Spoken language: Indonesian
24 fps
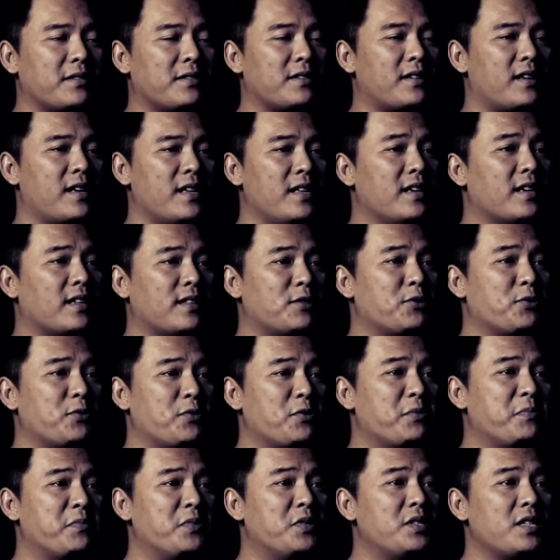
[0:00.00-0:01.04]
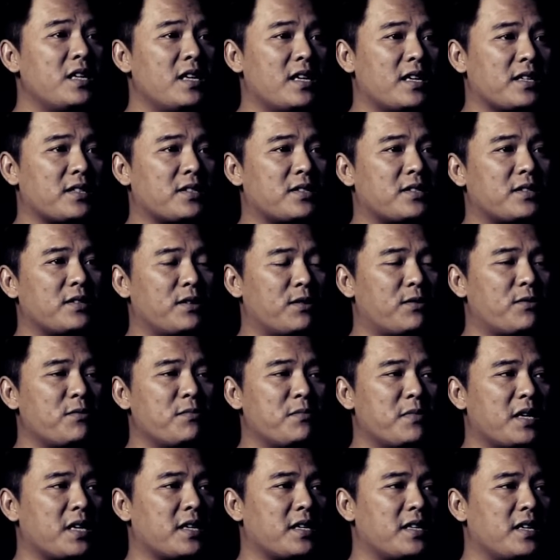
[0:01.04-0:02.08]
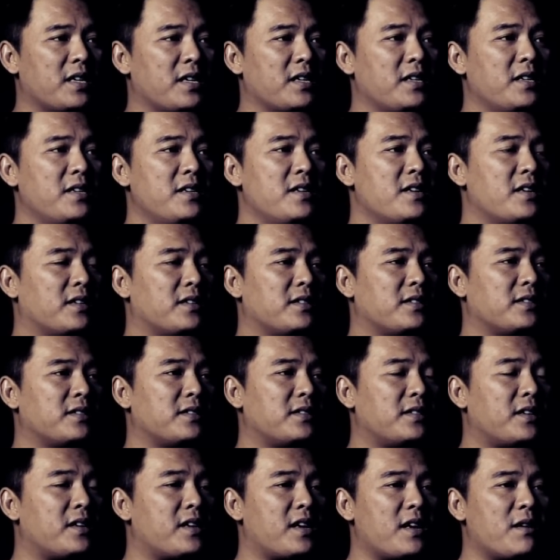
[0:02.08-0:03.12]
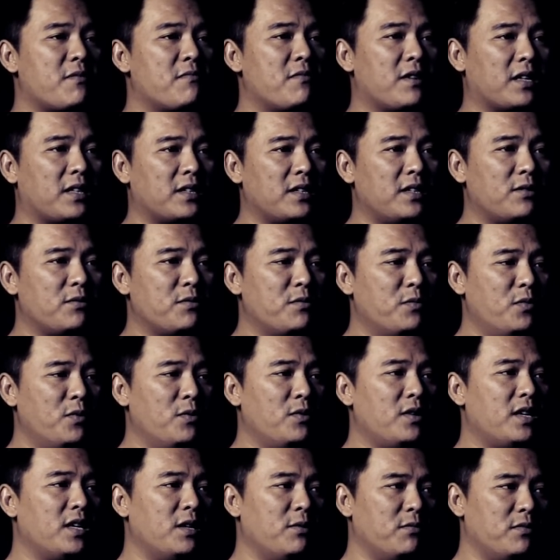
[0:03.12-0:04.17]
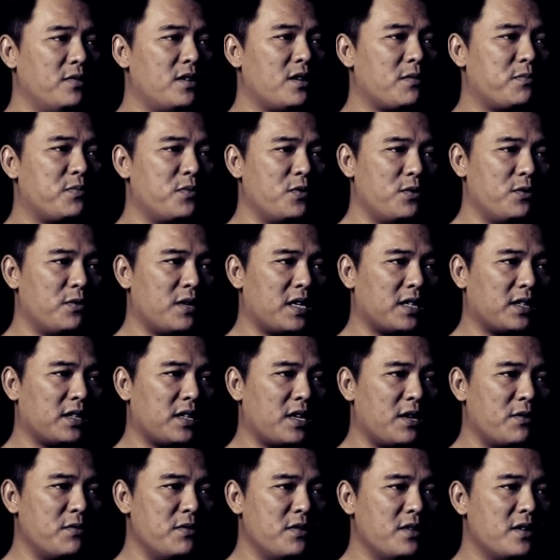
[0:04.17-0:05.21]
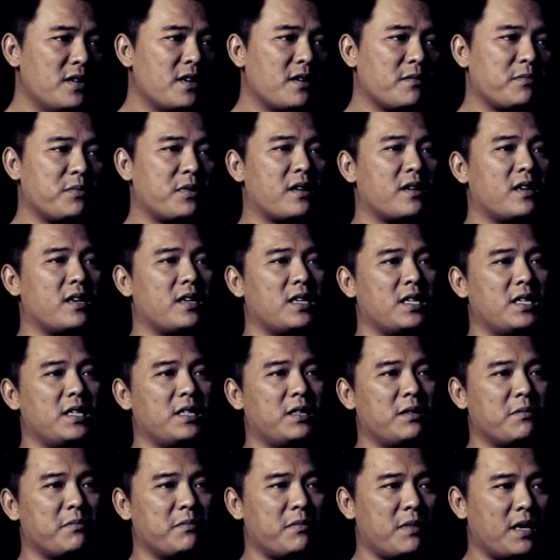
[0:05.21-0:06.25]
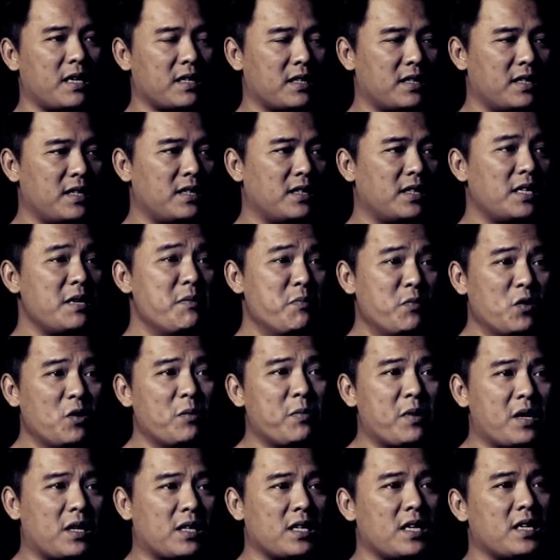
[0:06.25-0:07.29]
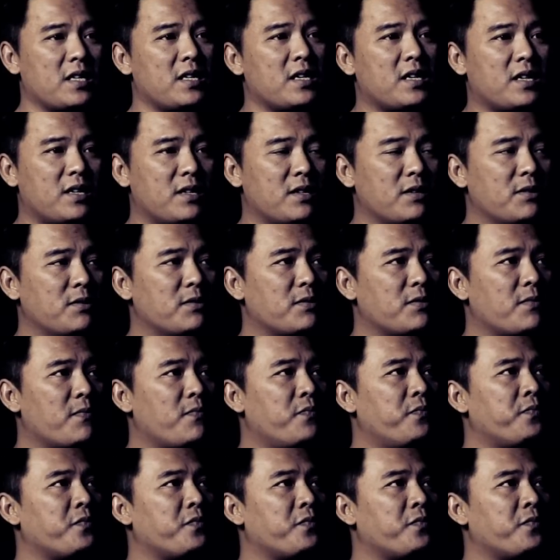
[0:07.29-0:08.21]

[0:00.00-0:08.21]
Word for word: terlihat cukup jelas rumah yang gak terawat itu mungkin udah puluhan tahun gak pernah ditempatin timbul pertanyaan dong